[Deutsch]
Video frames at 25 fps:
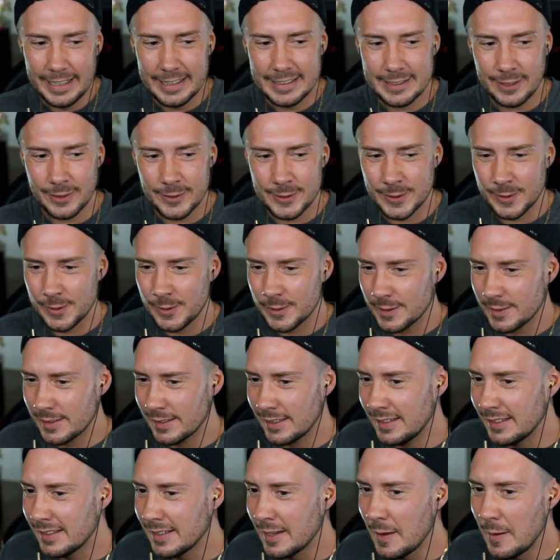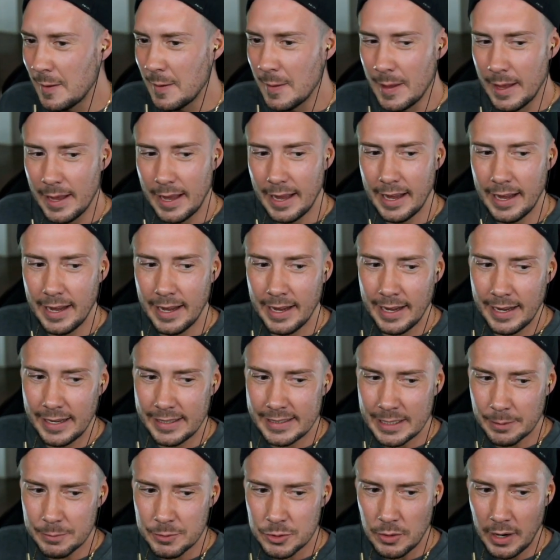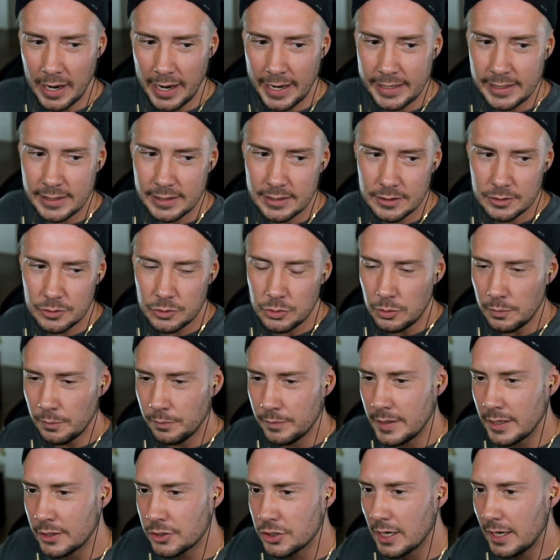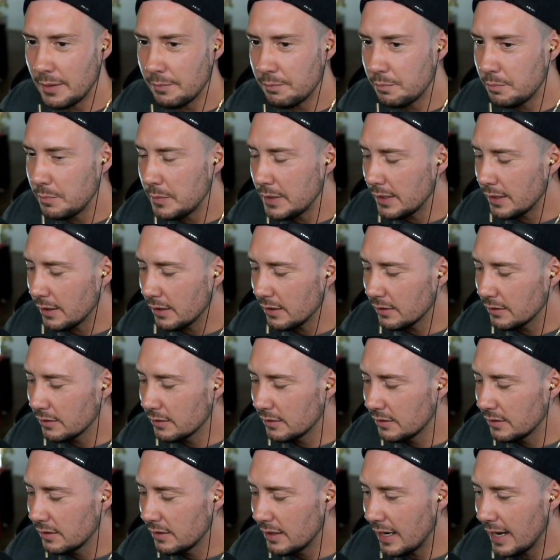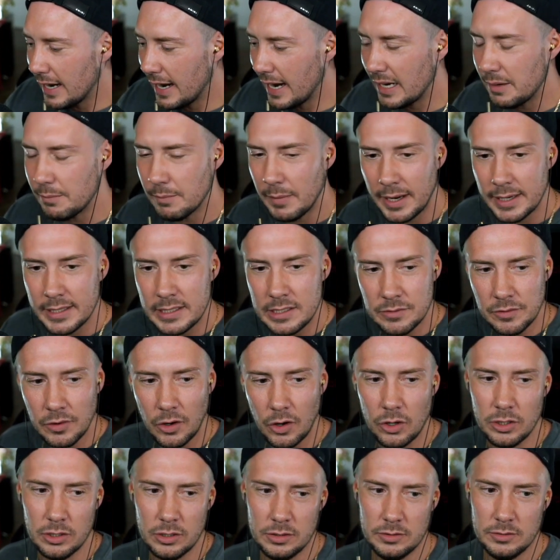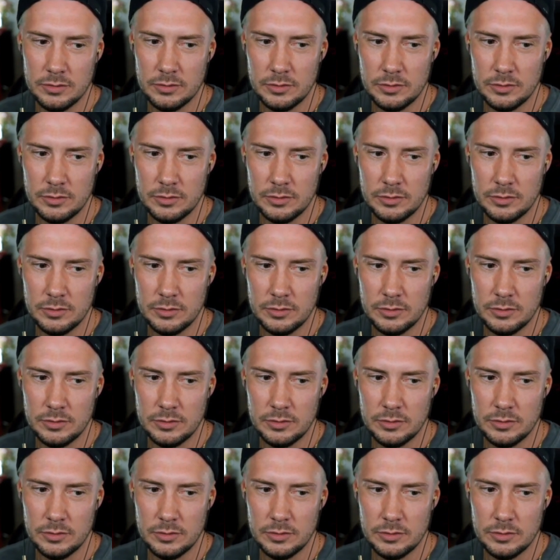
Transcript: ist auch so lustig, äh, ich habe so einen Typen, der schreibt mir einmal die Woche,